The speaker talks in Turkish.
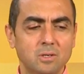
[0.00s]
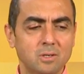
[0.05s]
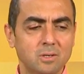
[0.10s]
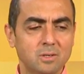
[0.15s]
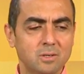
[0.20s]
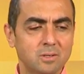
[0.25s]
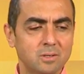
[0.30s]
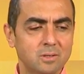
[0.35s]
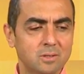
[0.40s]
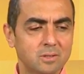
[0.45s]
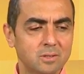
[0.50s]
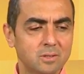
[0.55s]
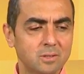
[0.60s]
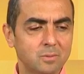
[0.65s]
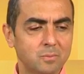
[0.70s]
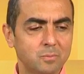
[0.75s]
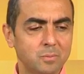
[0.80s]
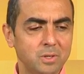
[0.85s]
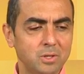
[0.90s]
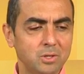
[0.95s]

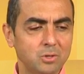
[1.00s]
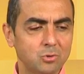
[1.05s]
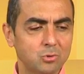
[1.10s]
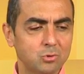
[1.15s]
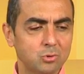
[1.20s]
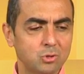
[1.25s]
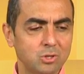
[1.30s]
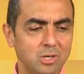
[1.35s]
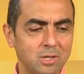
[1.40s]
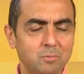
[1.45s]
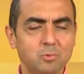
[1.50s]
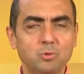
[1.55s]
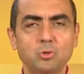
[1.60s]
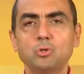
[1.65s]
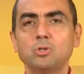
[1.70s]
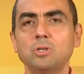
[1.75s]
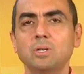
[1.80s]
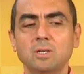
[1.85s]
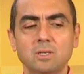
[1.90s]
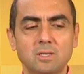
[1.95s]

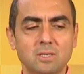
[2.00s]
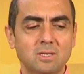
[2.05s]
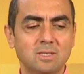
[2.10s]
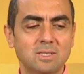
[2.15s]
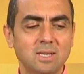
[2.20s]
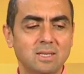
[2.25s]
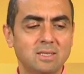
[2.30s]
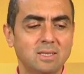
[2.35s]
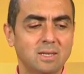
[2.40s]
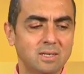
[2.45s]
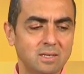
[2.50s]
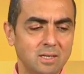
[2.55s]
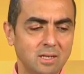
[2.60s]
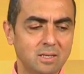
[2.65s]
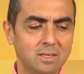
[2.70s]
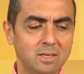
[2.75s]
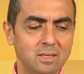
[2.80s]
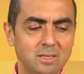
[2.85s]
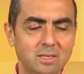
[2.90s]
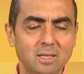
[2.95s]
1973 e, yanıtını zaten
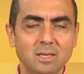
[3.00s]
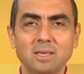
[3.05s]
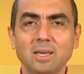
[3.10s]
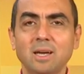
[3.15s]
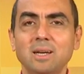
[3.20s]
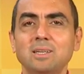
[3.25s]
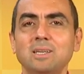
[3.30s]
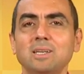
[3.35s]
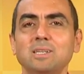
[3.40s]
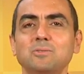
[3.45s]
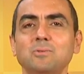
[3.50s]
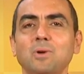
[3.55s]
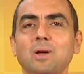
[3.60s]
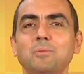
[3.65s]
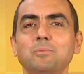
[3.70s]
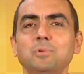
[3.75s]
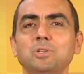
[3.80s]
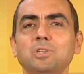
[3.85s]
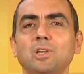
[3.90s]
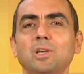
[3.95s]
ilk 7'deki herkes
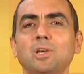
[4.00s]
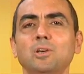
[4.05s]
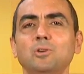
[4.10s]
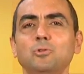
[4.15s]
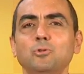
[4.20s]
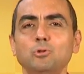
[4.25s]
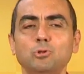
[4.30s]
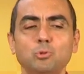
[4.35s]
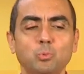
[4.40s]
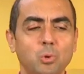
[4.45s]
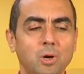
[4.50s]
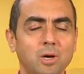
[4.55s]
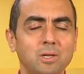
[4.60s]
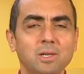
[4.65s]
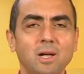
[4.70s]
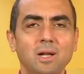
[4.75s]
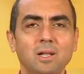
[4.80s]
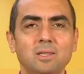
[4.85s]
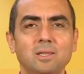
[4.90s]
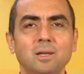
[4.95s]
vermiş. 100
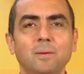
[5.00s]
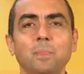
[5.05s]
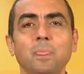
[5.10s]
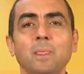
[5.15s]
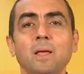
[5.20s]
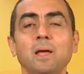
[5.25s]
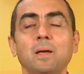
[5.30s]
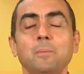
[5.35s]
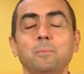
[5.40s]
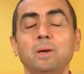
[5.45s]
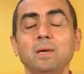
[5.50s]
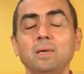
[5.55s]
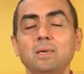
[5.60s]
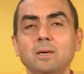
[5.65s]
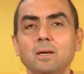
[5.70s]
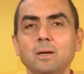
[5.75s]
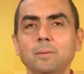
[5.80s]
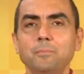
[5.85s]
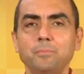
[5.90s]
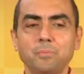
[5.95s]
puan aldı.
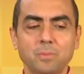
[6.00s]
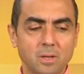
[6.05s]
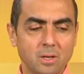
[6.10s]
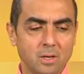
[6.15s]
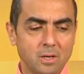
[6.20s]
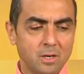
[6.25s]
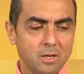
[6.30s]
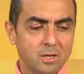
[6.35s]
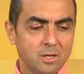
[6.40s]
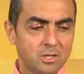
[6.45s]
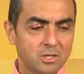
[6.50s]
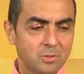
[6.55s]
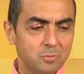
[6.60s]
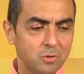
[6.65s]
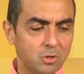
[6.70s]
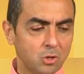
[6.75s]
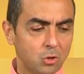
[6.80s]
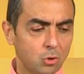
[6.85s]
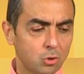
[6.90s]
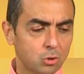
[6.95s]
Peki
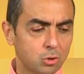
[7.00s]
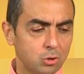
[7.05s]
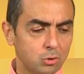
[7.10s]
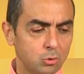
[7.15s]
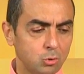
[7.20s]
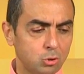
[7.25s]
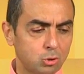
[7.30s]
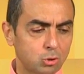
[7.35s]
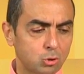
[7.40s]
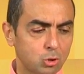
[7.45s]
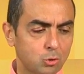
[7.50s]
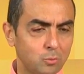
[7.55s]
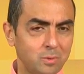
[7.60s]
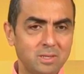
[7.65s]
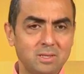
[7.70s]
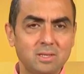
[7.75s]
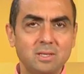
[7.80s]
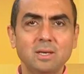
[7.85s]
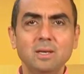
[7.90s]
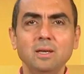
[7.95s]
şimdi ne oldu? 3 soru
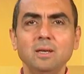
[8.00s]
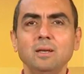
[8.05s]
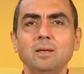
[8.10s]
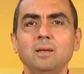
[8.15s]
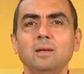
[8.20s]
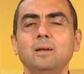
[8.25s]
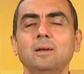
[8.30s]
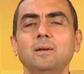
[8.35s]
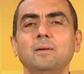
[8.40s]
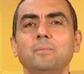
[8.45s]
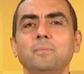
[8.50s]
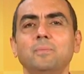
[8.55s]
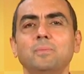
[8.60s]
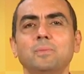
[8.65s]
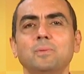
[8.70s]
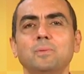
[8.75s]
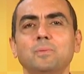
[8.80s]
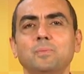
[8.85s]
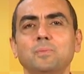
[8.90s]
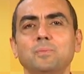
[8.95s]
bitti
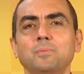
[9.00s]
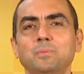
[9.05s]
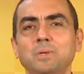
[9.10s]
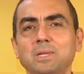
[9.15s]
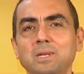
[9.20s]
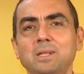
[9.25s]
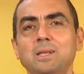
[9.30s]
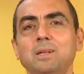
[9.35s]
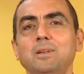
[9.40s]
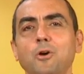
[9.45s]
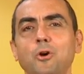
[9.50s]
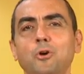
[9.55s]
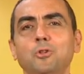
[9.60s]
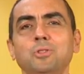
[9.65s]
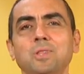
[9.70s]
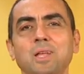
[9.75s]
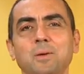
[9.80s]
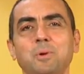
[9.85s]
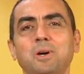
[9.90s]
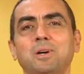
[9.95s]
birileri
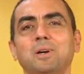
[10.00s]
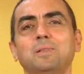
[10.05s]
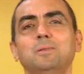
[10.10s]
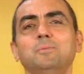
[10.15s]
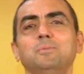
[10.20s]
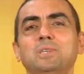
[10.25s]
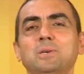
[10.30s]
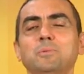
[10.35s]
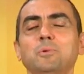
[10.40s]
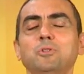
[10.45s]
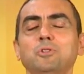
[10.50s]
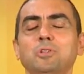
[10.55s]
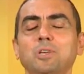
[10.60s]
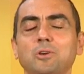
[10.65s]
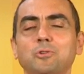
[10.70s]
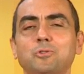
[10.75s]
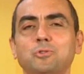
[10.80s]
önde bakalım. Kim önde